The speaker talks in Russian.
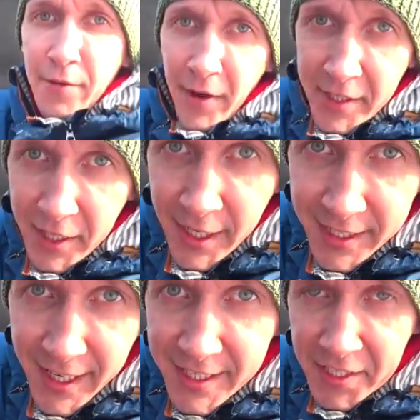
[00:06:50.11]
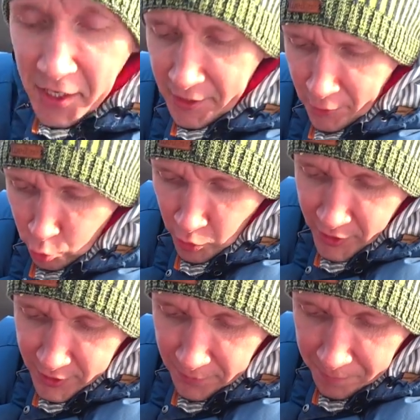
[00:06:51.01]
Водительское сиденье у
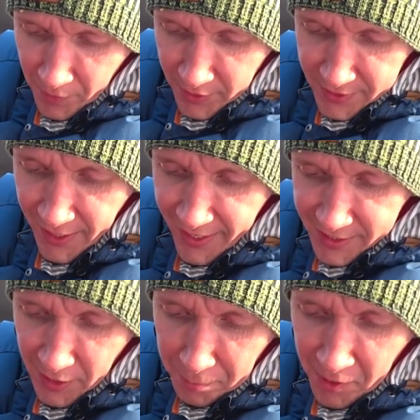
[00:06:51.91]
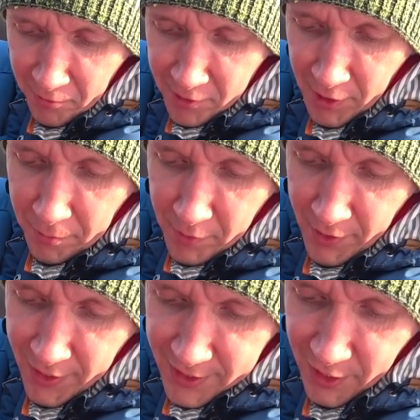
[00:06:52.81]
нас с электроприводом,
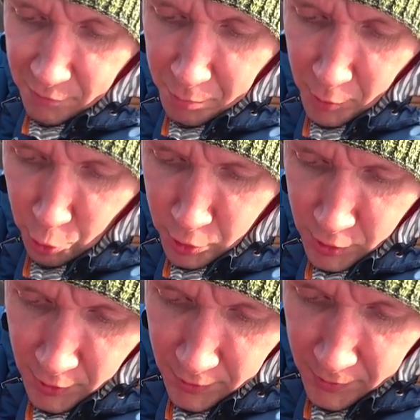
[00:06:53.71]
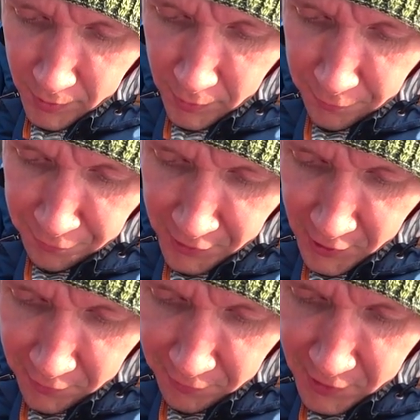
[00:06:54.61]
назад-вперед,
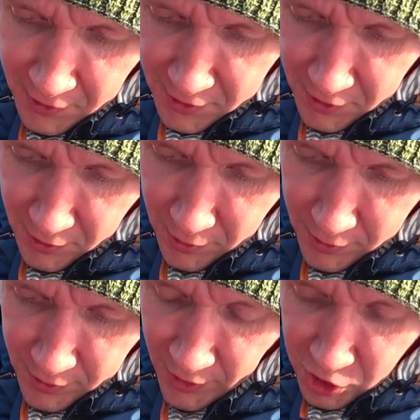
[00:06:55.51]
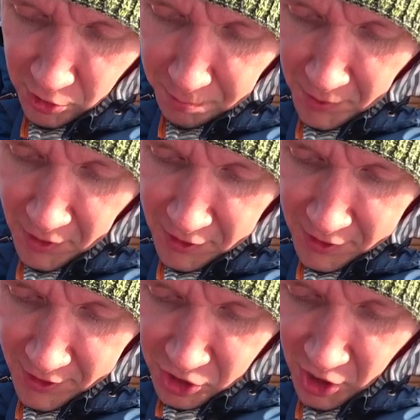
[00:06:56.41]
вверх-вниз, также
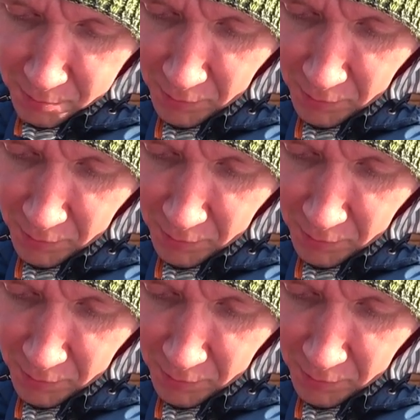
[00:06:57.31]
передняя часть